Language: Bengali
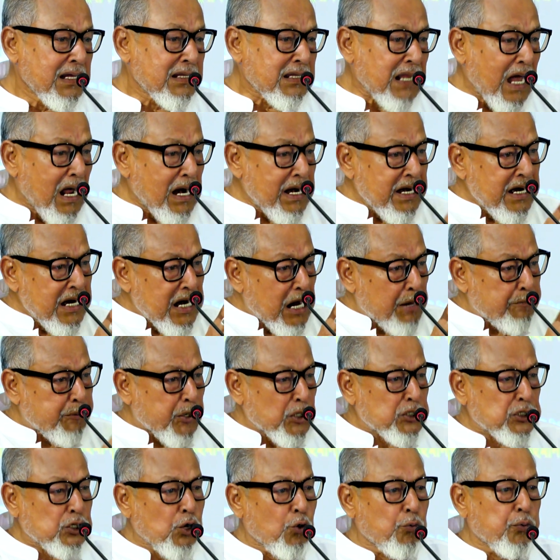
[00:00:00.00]
তার
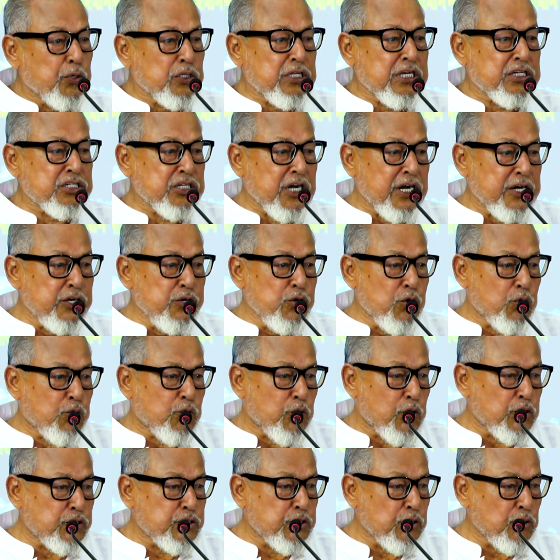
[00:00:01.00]
নিরাপত্তা উপদেষ্টা নিয়োগ
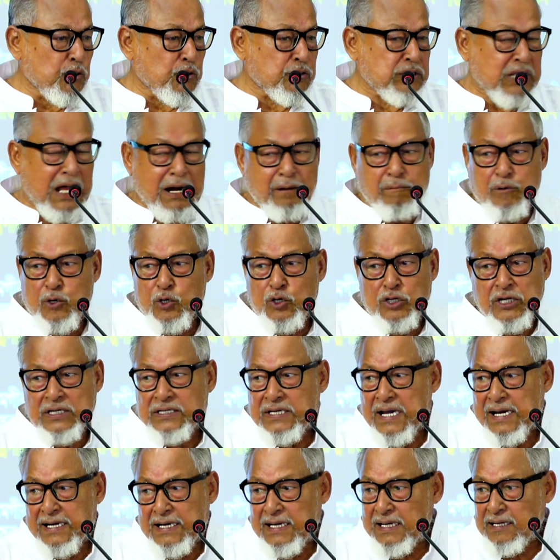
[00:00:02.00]
করেছিল তার বিরুদ্ধে
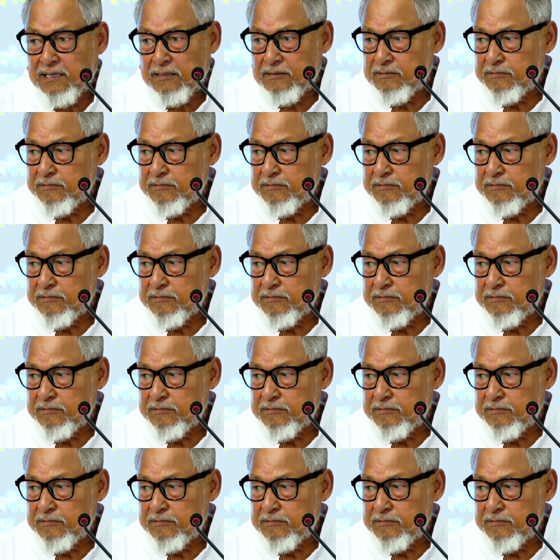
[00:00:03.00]
যায় না